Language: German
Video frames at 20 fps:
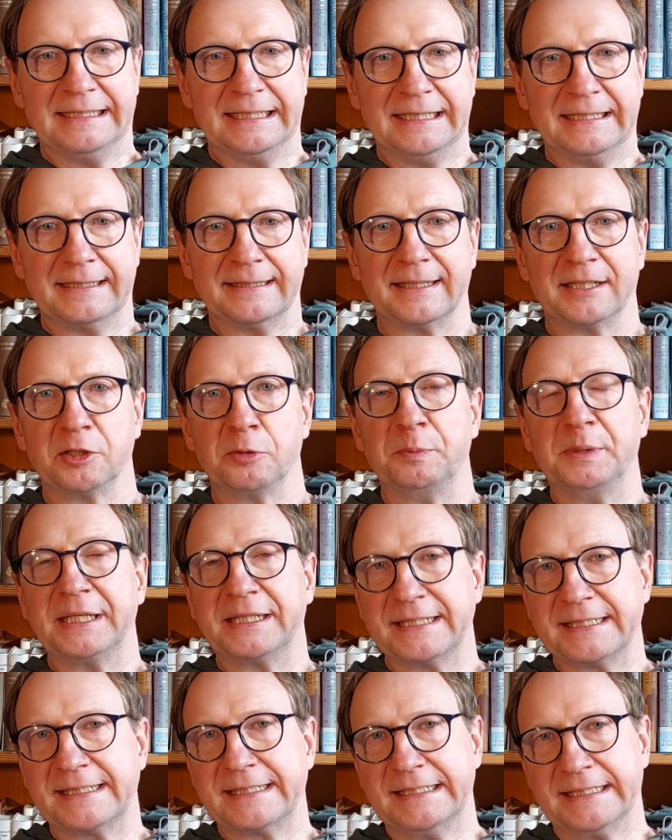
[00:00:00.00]
den
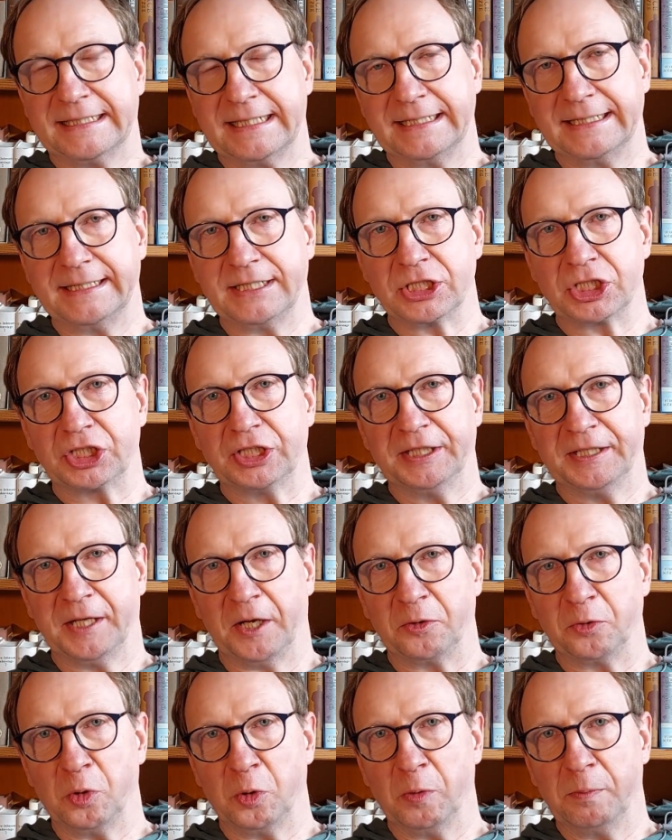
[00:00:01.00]
renommiertesten italienischen
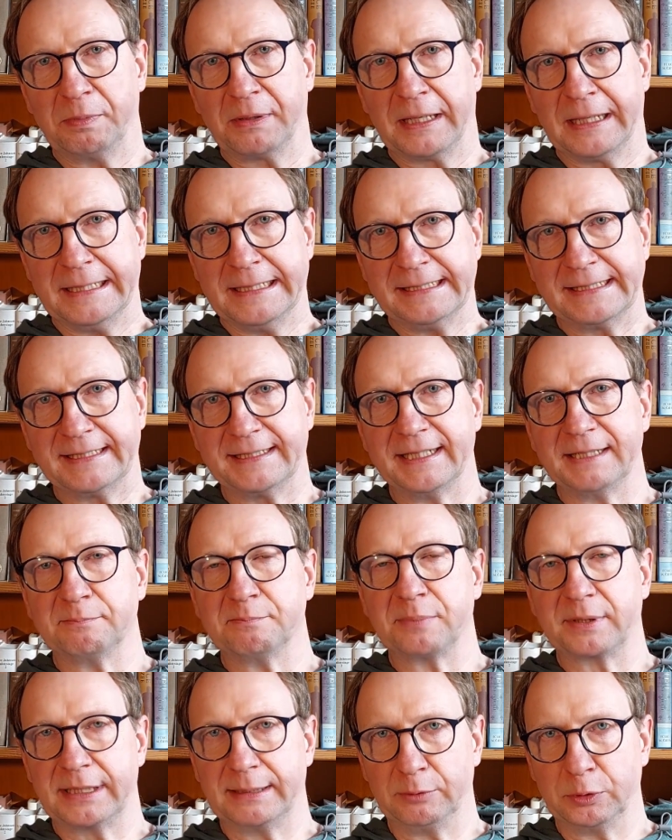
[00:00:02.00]
Literaturpreis,
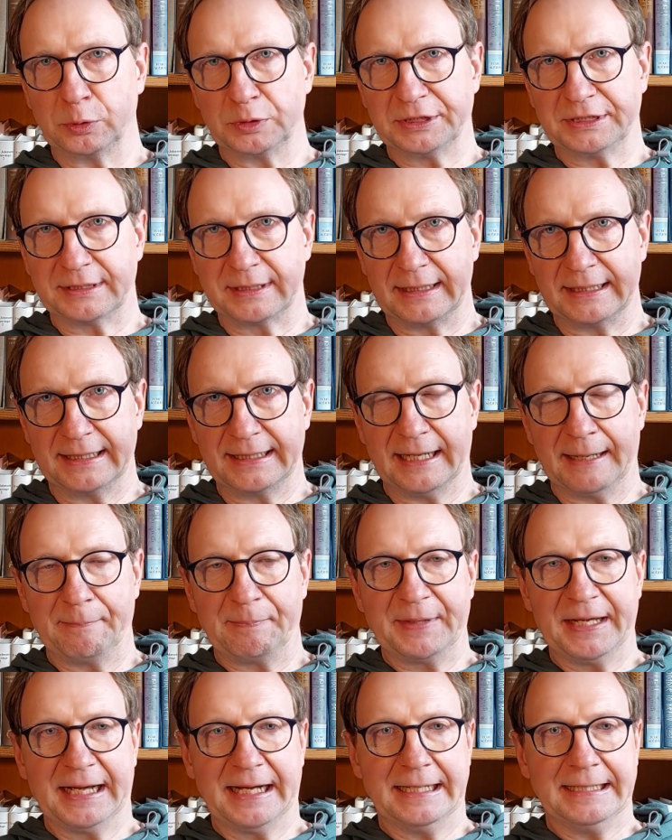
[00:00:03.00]
den Premius
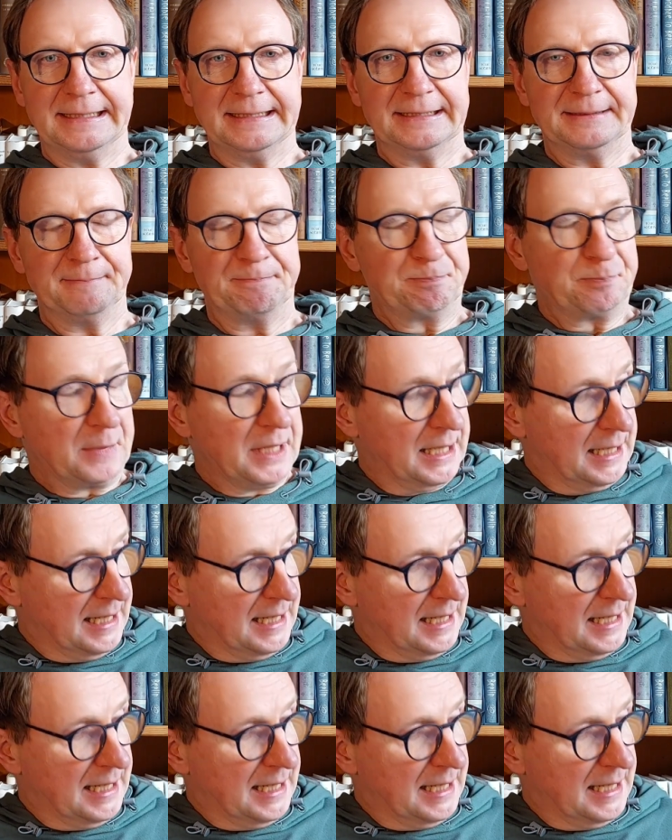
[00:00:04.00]
Träger, erhalten.